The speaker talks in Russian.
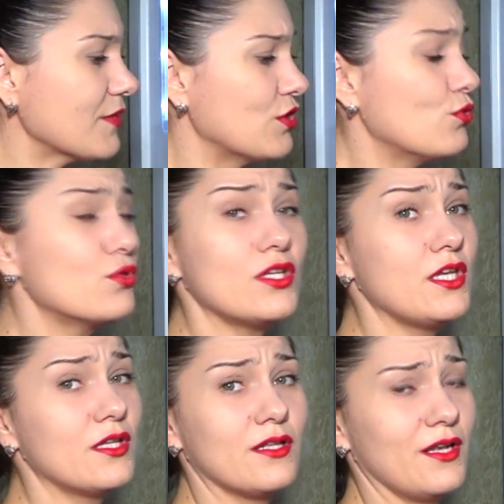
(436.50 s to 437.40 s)
но
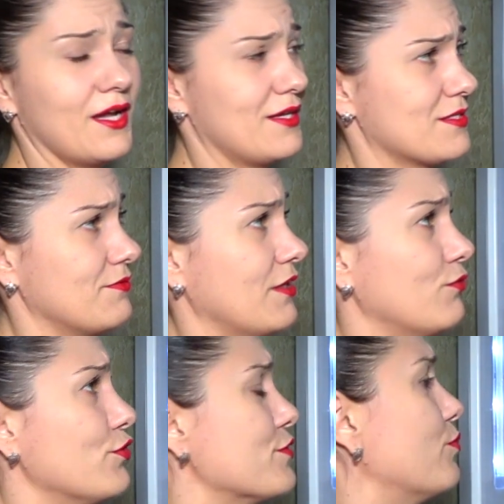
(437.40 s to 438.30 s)
не для
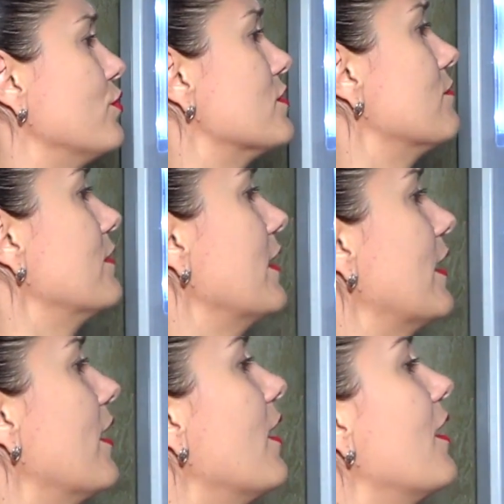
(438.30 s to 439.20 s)
своего использования.